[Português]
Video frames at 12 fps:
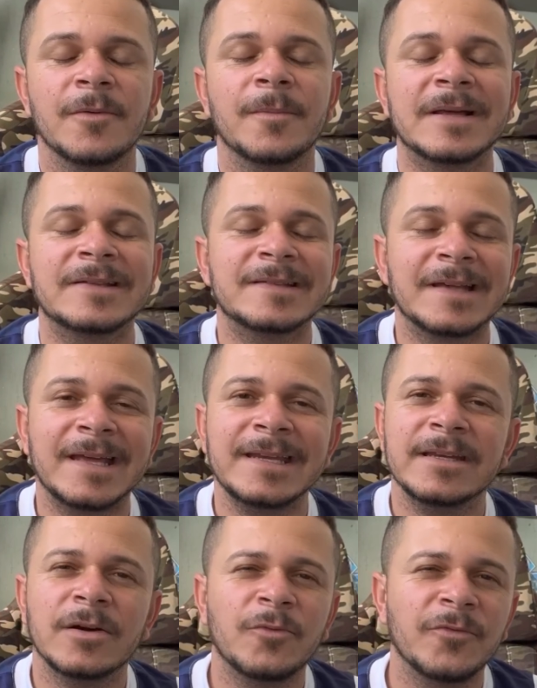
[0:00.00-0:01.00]

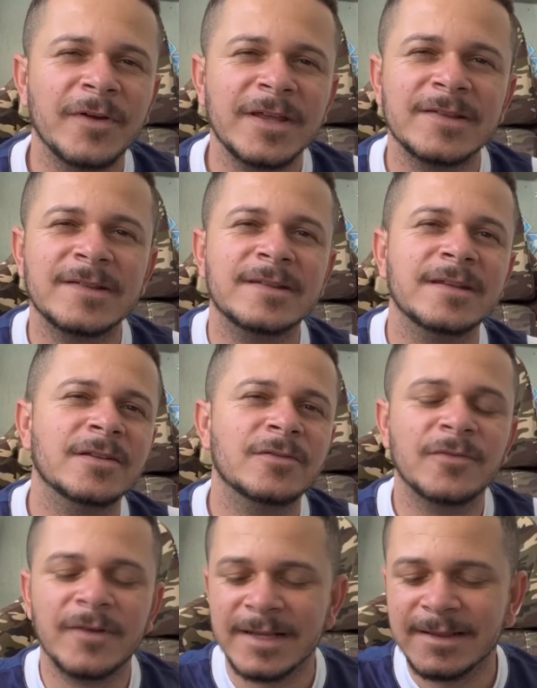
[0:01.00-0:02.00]
Passarinhão
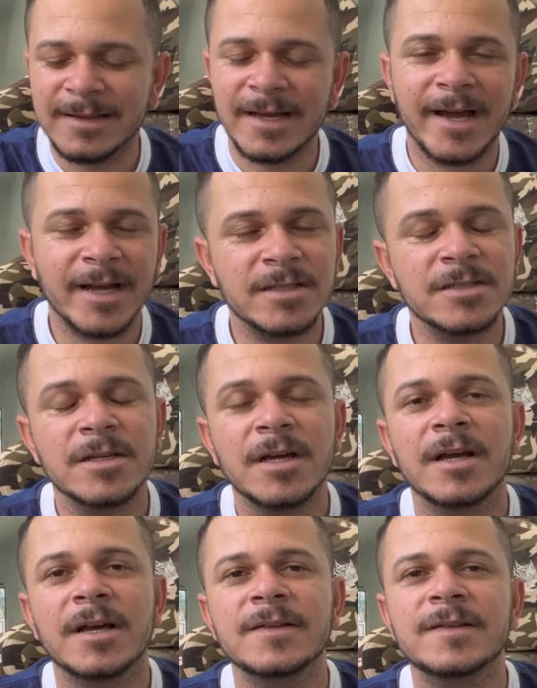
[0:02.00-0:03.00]
vencido, vai tarde.
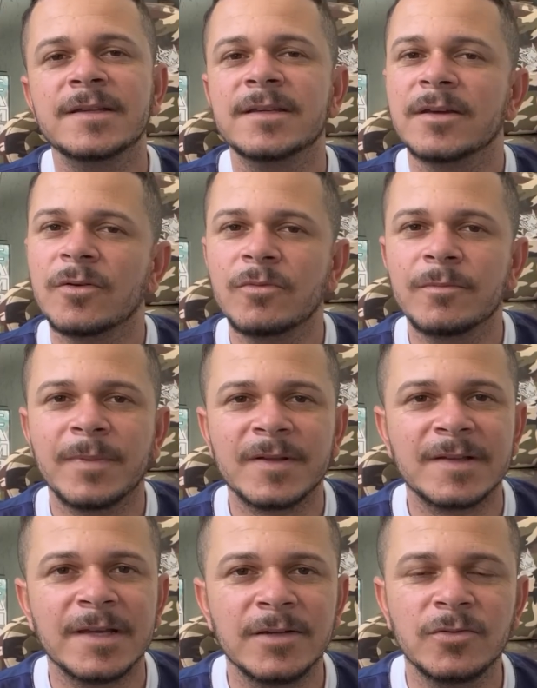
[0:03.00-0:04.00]
Assim, é um
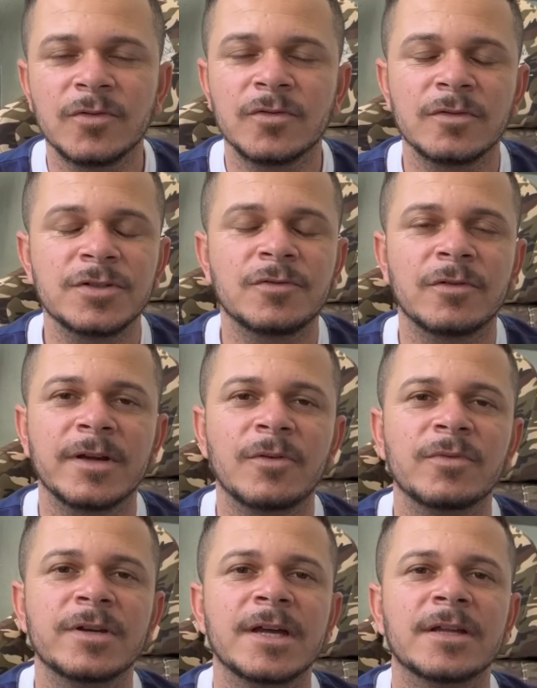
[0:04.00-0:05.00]
passarinho do sonho de qualquer
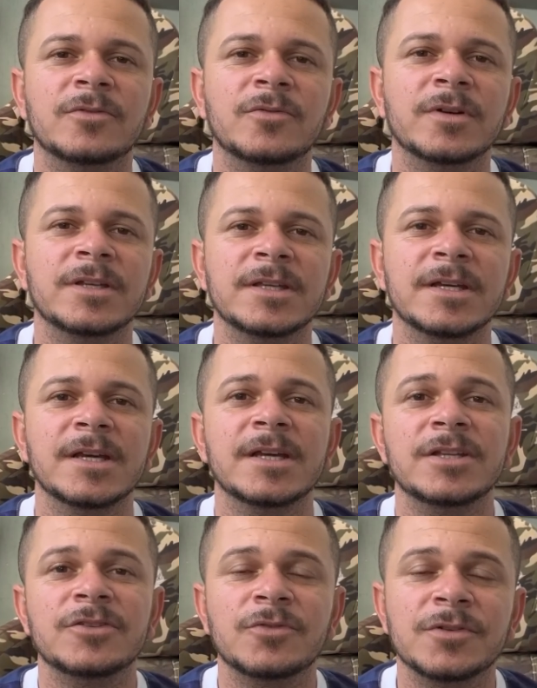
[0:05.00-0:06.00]
um criador aí.
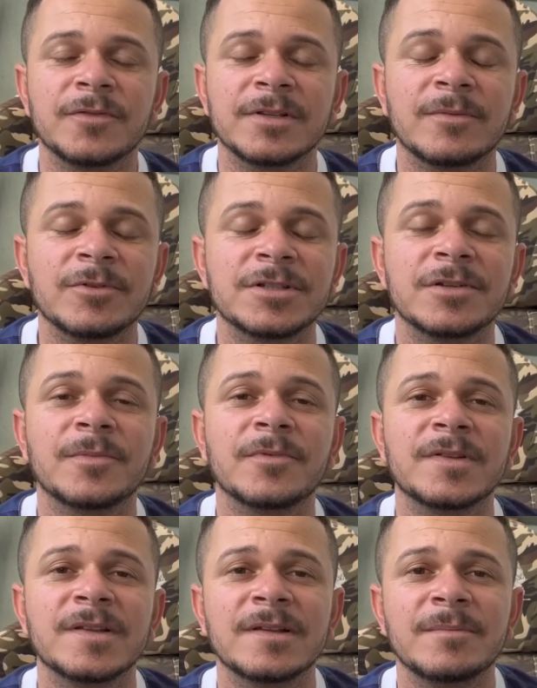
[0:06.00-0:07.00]
E hoje eu vou estar tá mostrando para
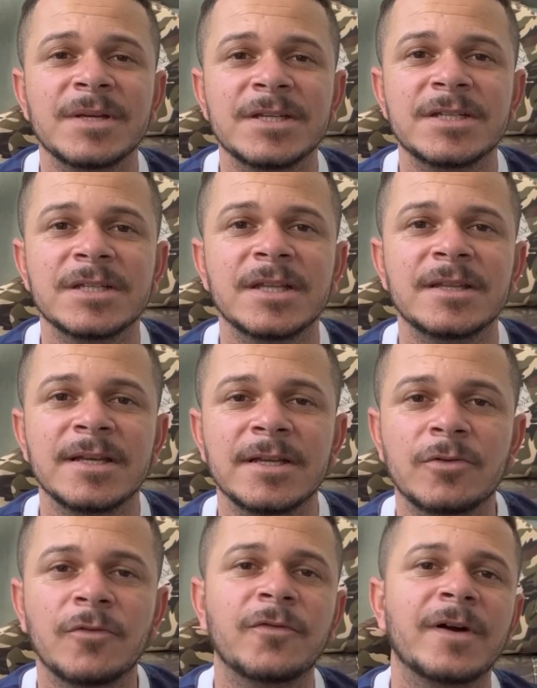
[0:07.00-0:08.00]
vocês a mexida
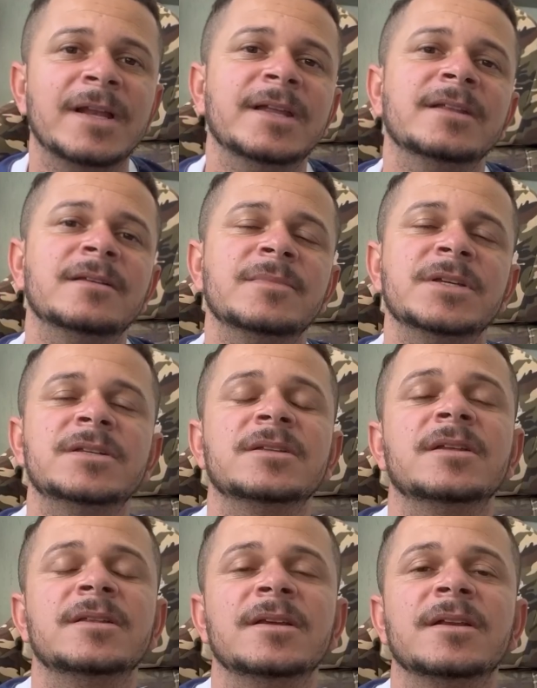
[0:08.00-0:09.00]
dele, que eu falei da
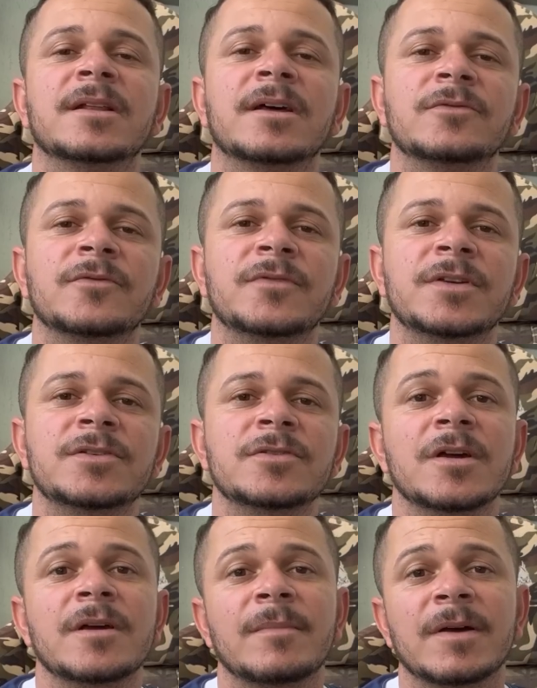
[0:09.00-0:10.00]
mexida dele lá no vídeo,
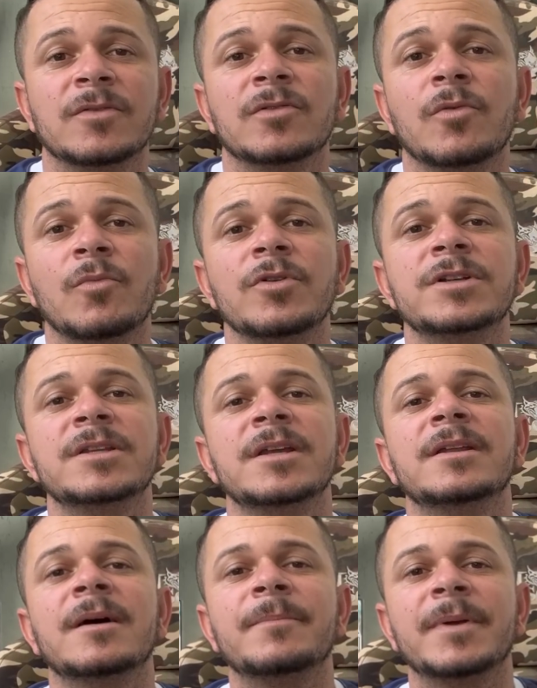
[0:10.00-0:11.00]
mas eu não
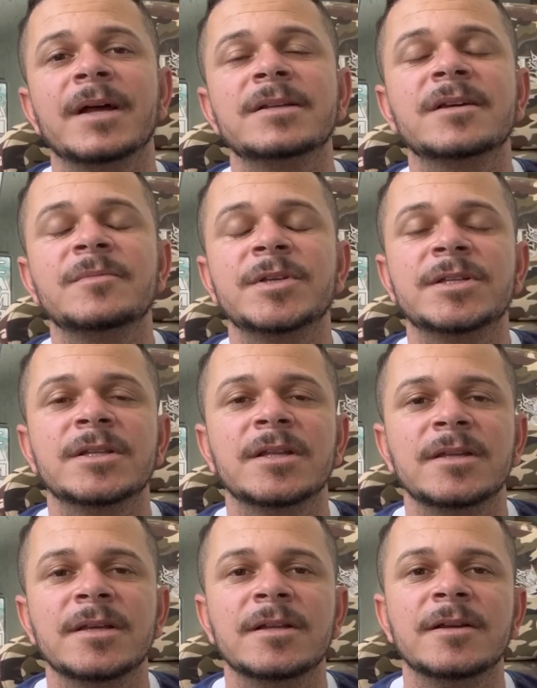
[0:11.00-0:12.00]
mostrei na prática a mexida
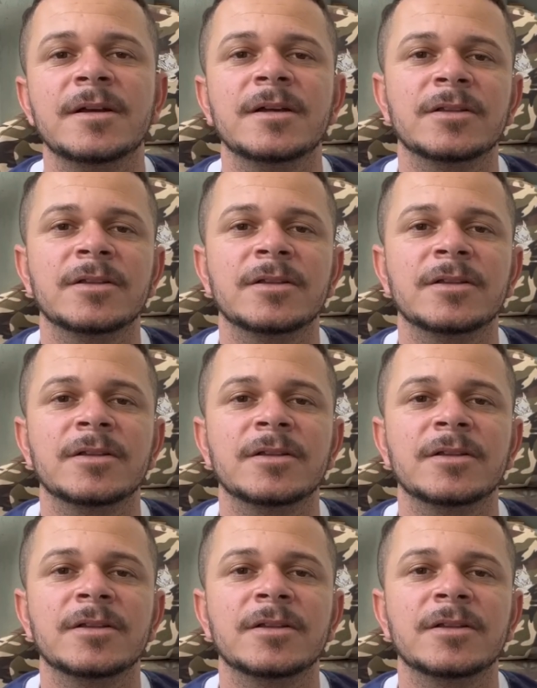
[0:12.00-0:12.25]
dele.